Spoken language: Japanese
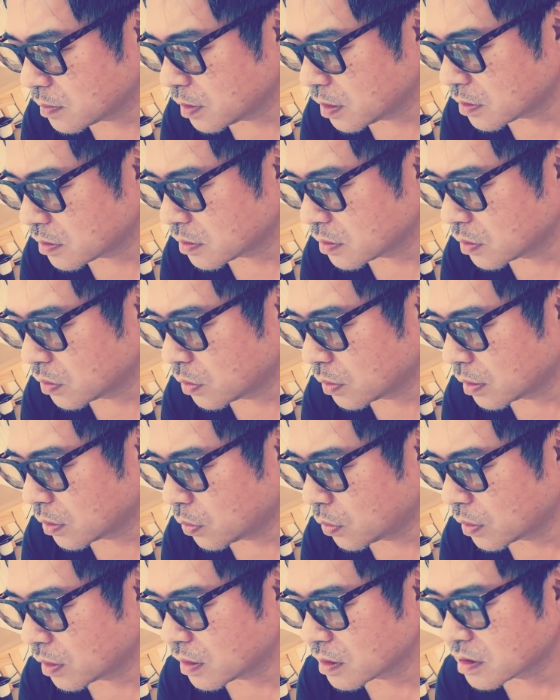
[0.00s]
指名する方
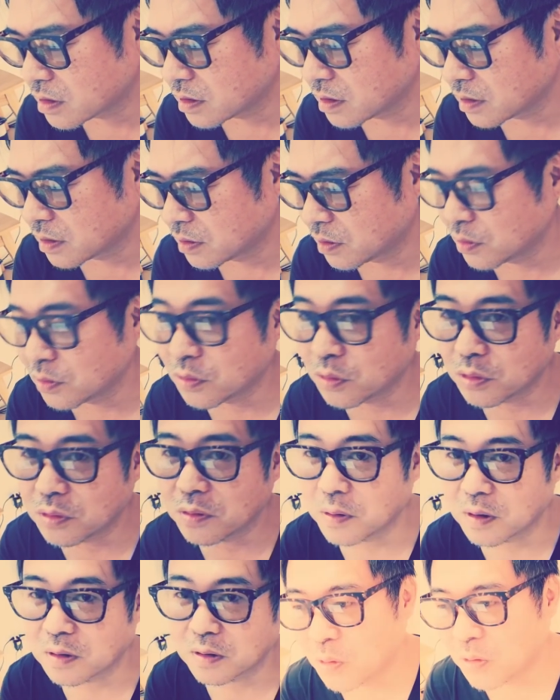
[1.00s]
がおかしい。っていうこ
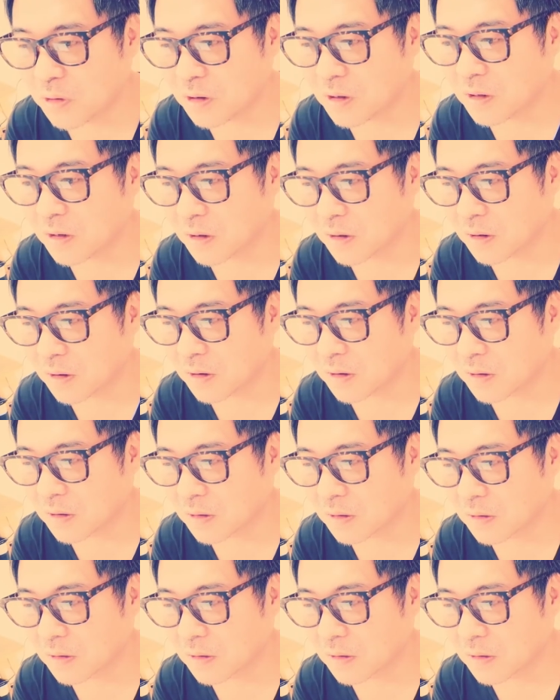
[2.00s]
とは、大きな、